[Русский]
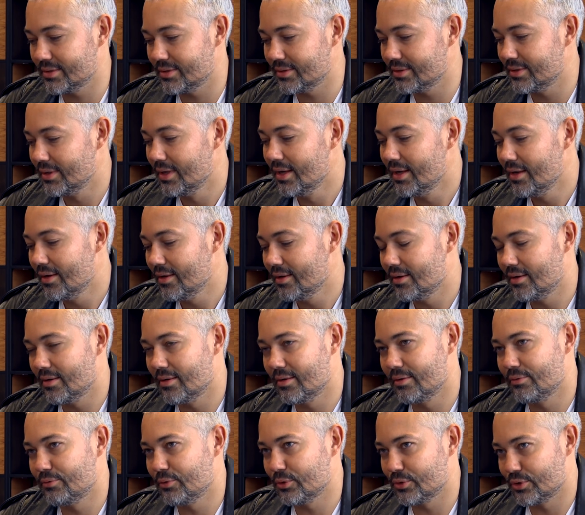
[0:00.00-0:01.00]
и
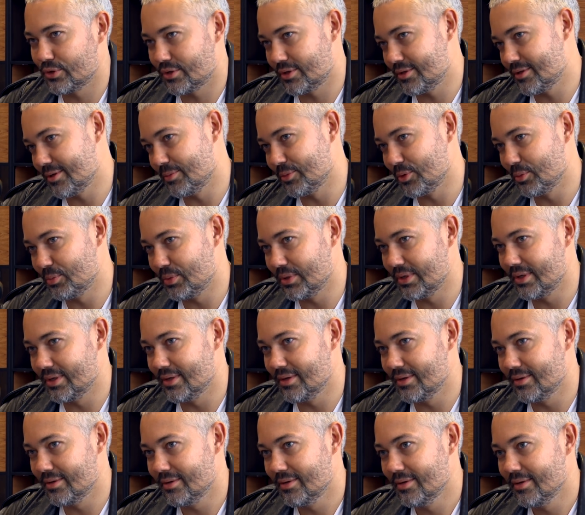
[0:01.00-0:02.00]
э, фоточки со мной
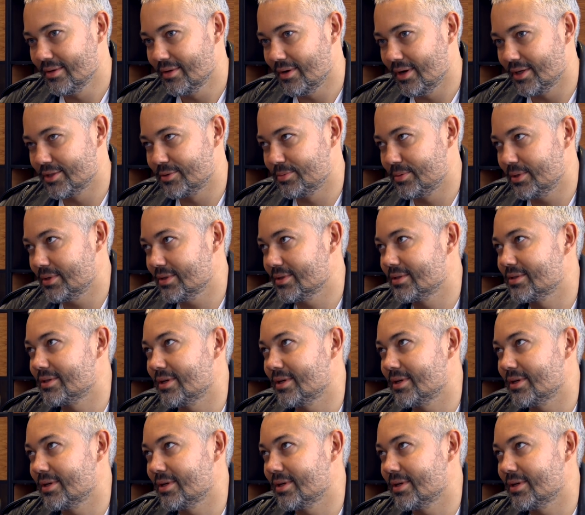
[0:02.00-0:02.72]
пилили. А теперь это